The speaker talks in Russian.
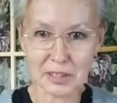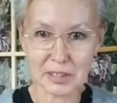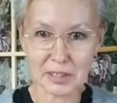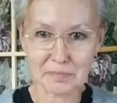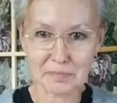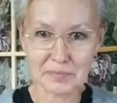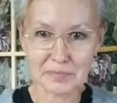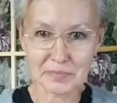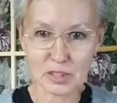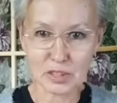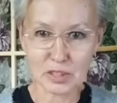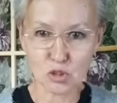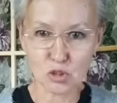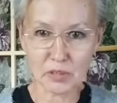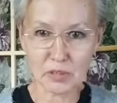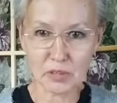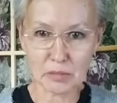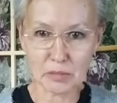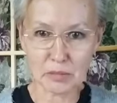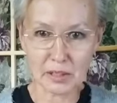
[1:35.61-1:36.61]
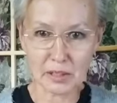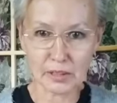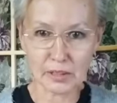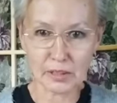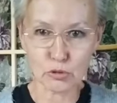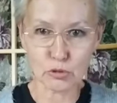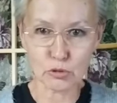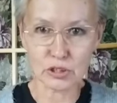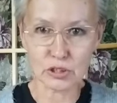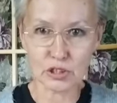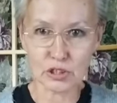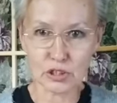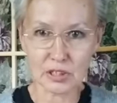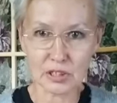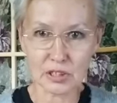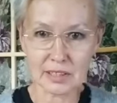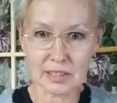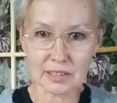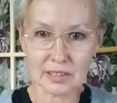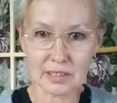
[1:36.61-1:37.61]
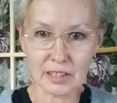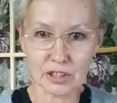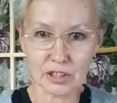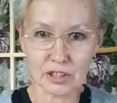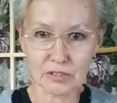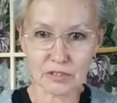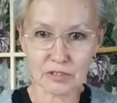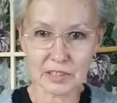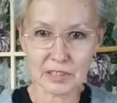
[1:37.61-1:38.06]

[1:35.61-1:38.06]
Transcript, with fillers: чтобы я могла уже начинать наш эфир.